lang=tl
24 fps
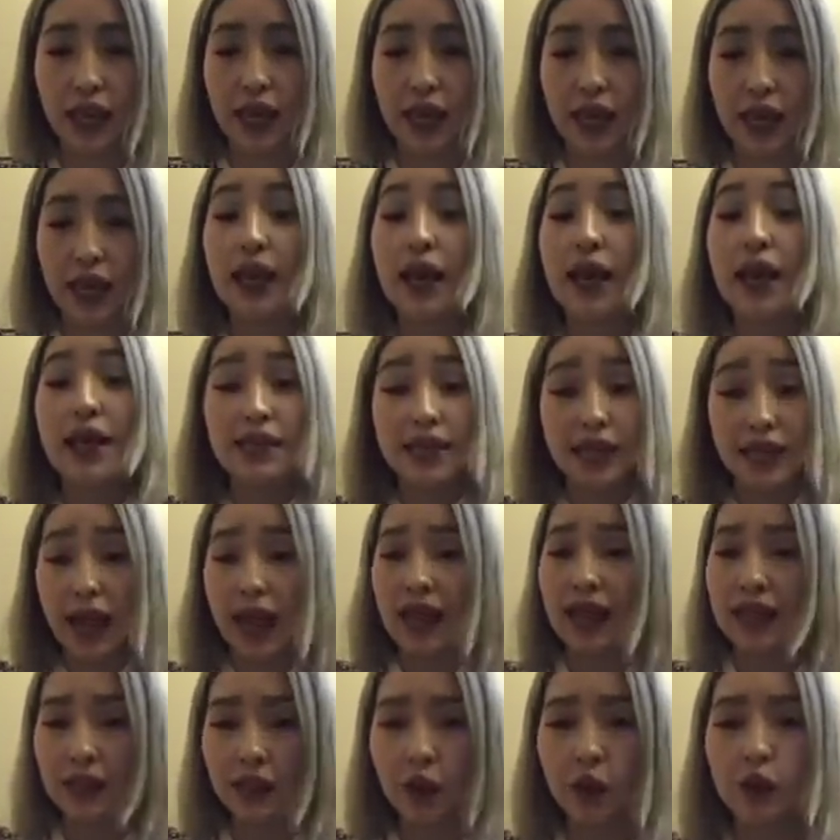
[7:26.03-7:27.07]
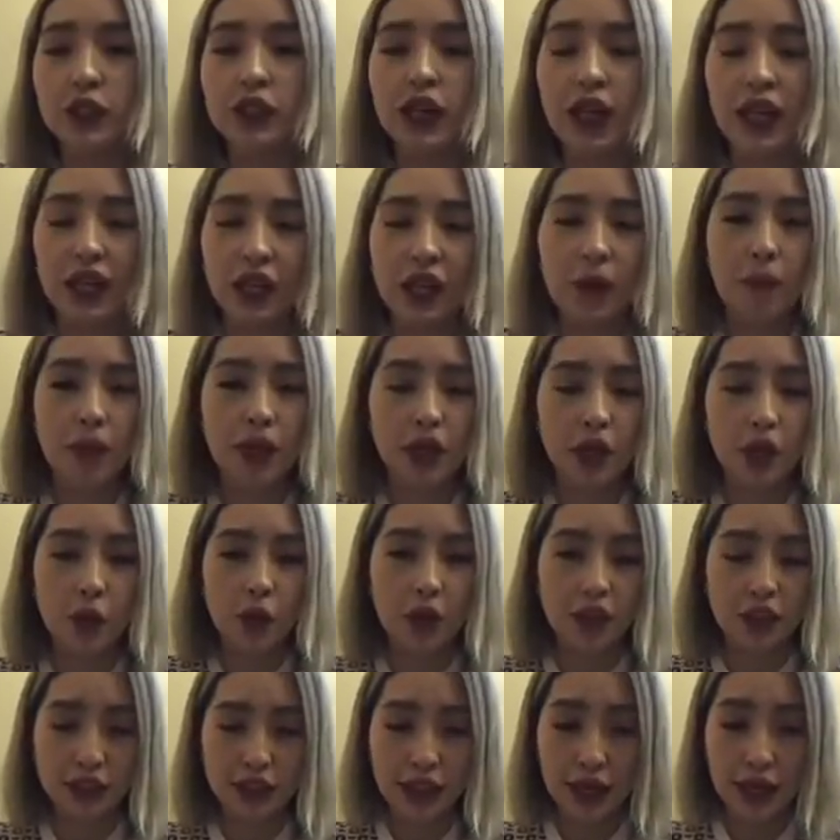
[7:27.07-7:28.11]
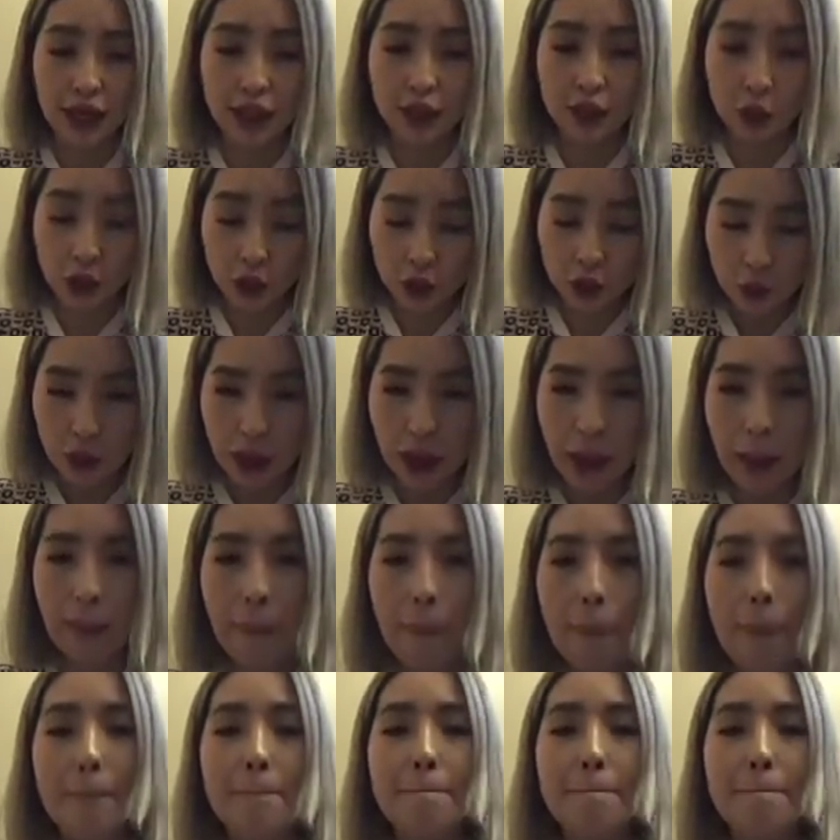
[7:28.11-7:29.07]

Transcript: Kahit nagalit ako sa kanya na may ginawa sa akin. So, ito na nga.